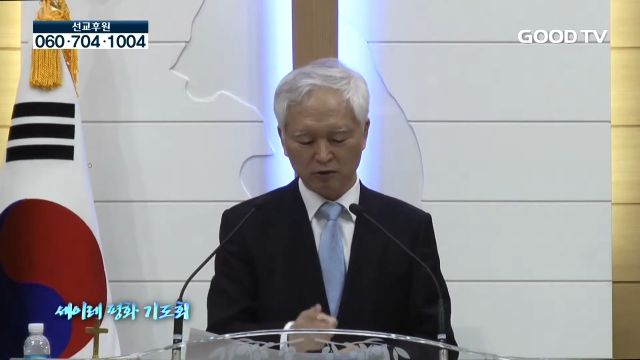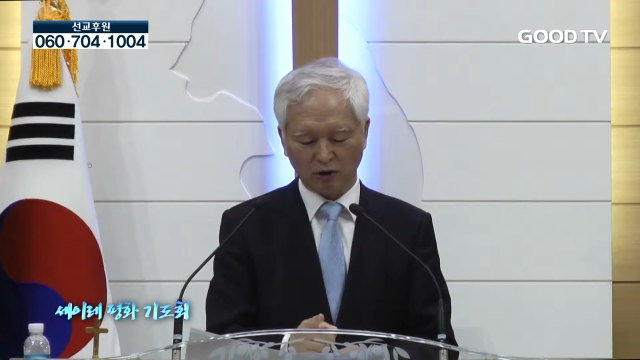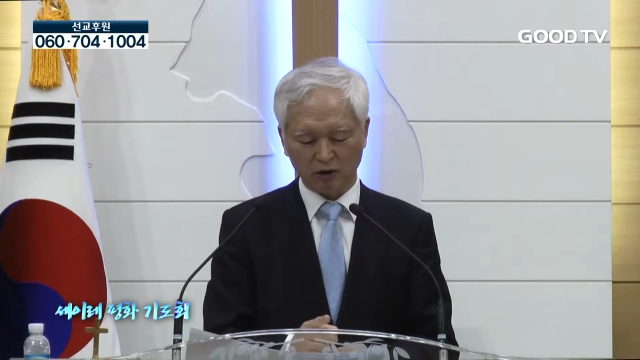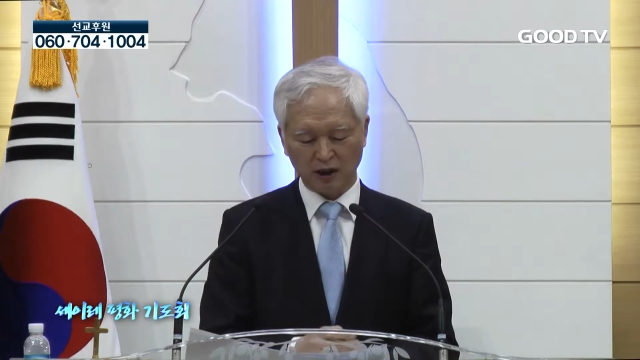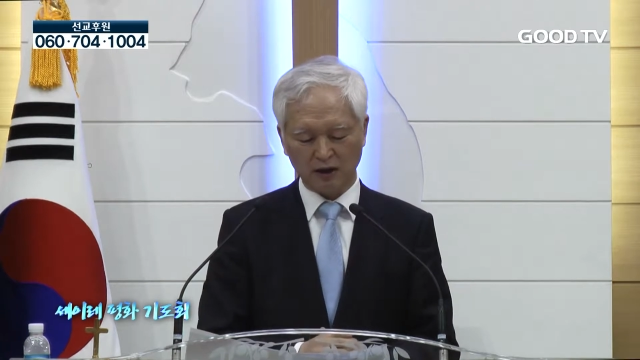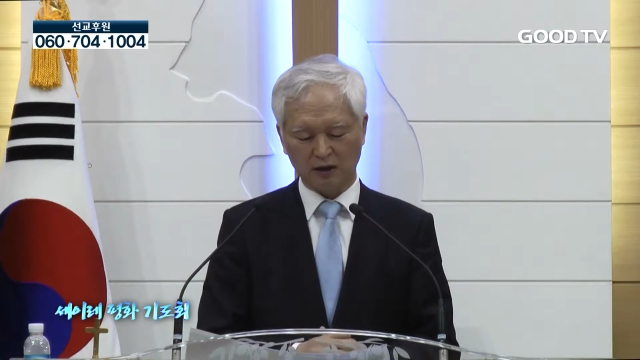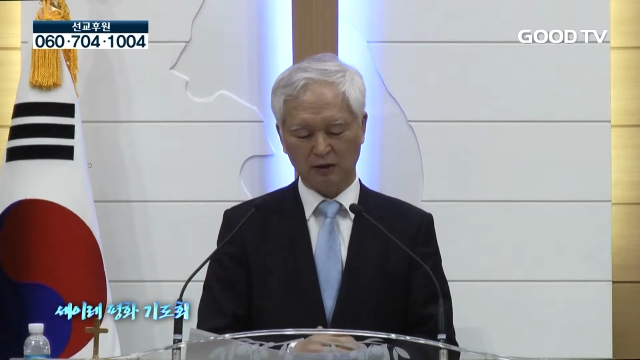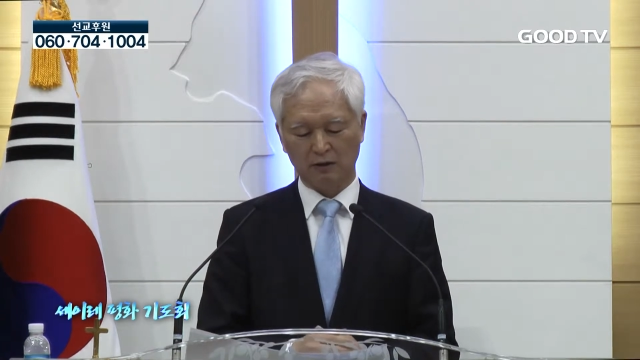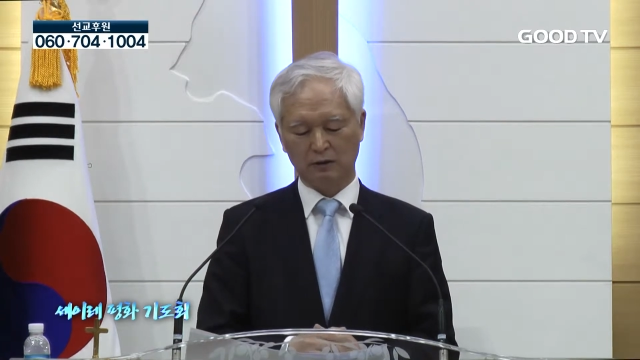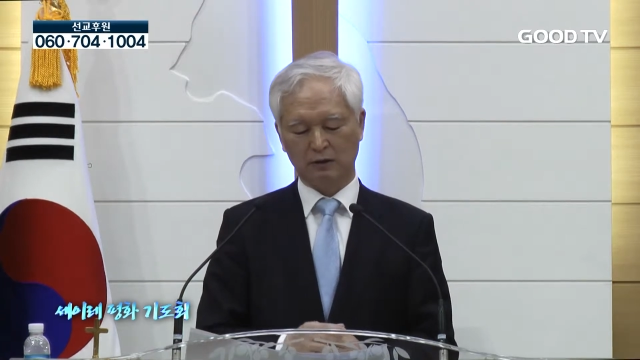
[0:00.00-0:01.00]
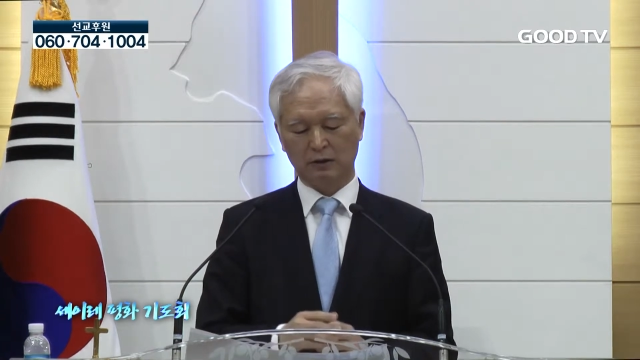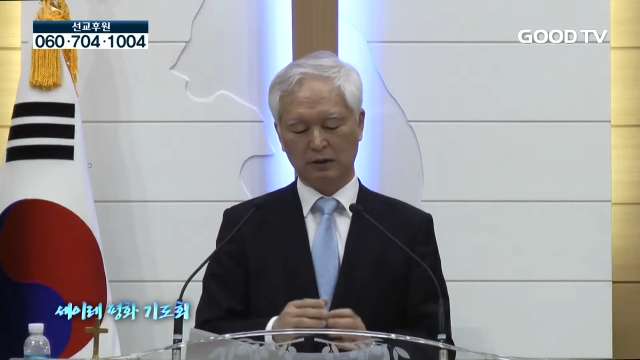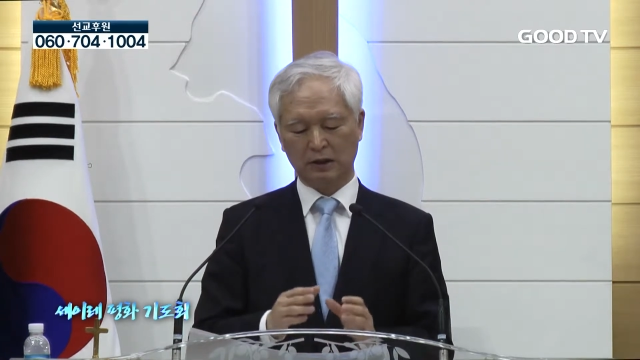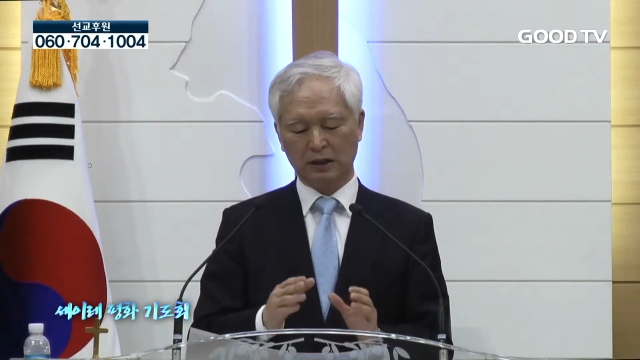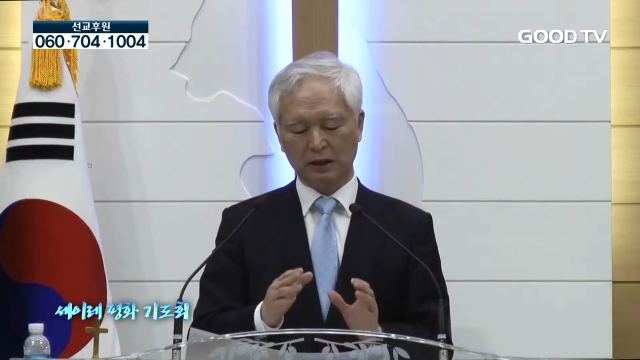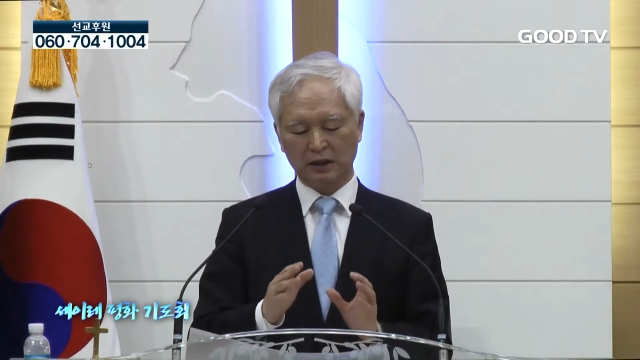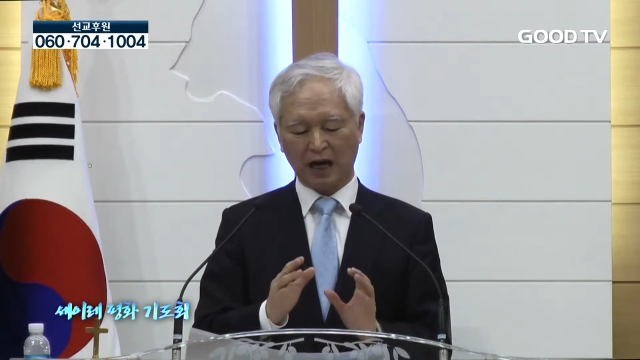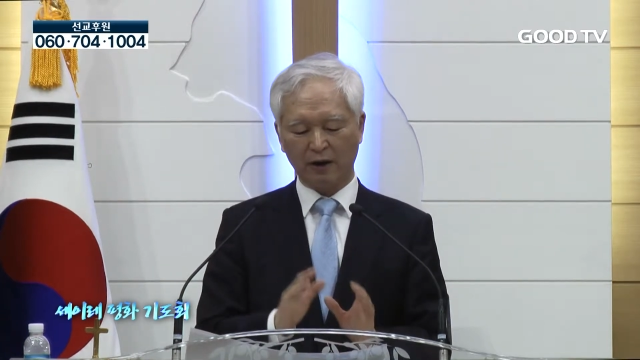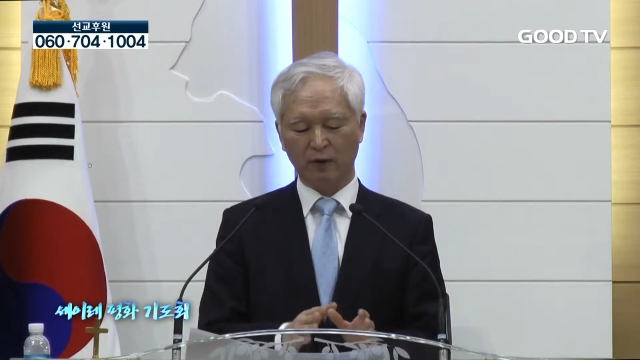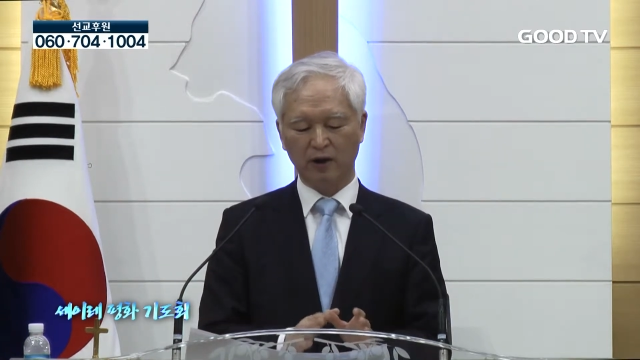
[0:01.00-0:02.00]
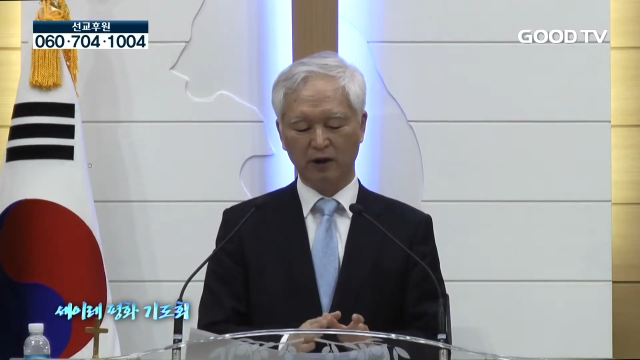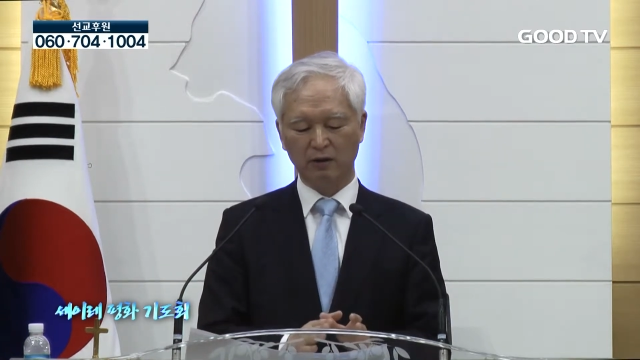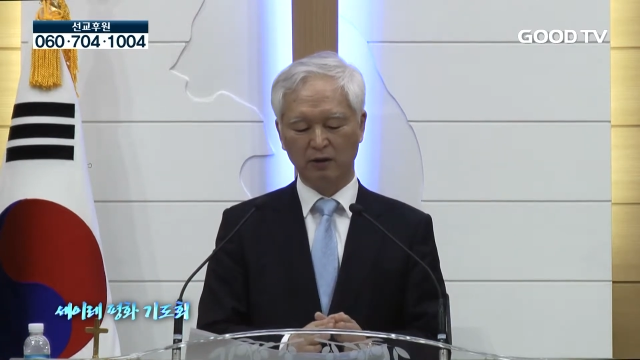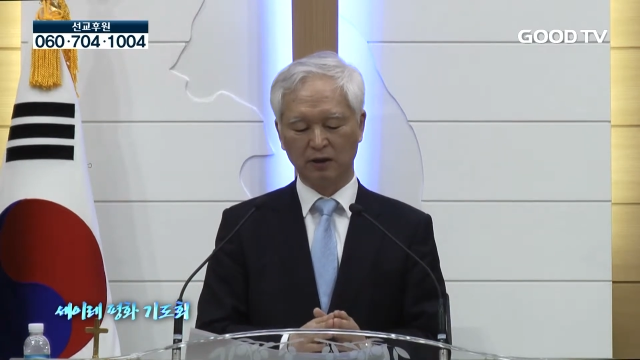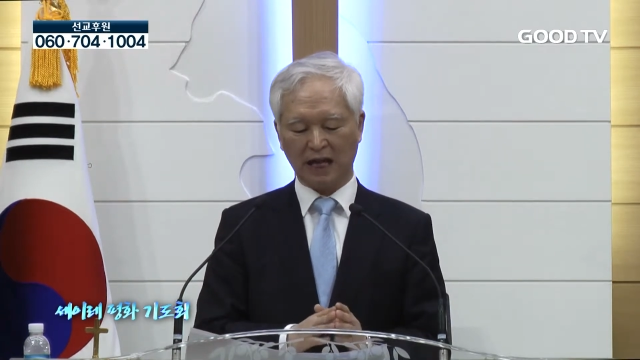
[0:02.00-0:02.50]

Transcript: 너가 나 외에는